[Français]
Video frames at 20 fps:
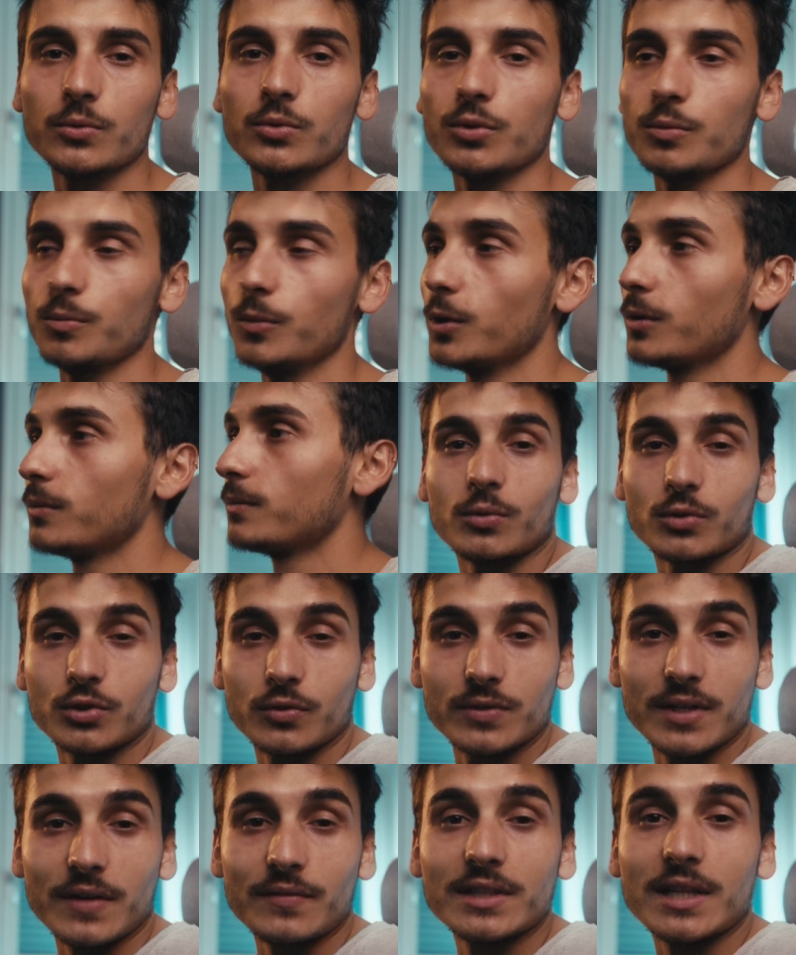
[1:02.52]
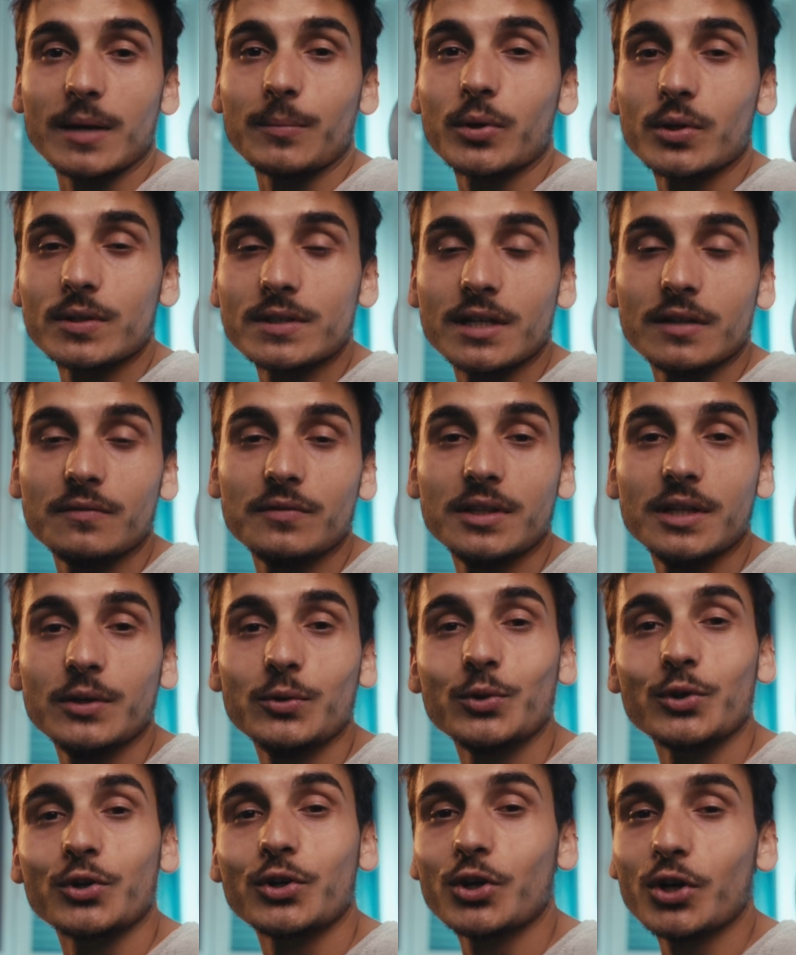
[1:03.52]
YouTube. Donc je vous invite à prendre cette
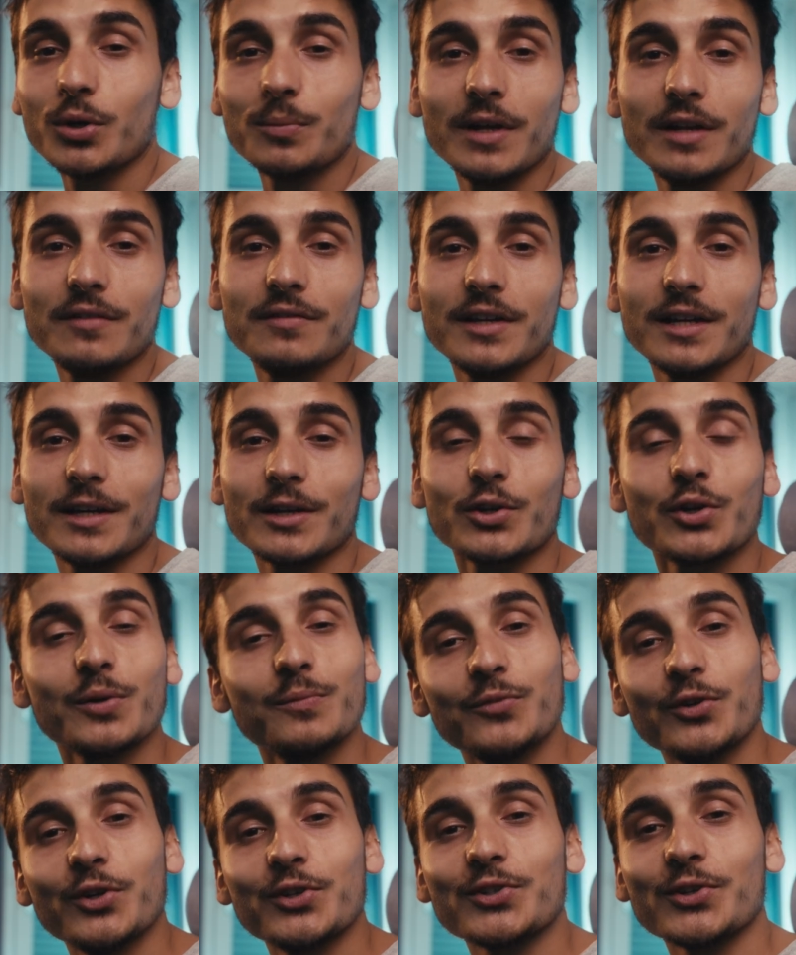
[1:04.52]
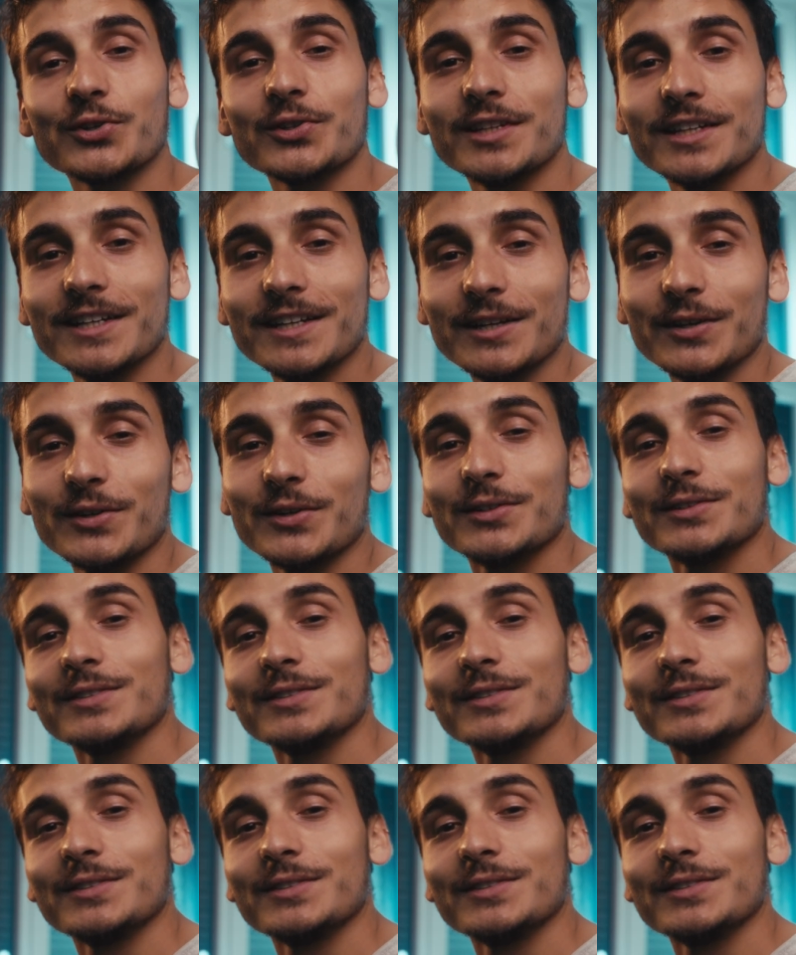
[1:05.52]
vidéo comme elle vient, comme vous le sentez.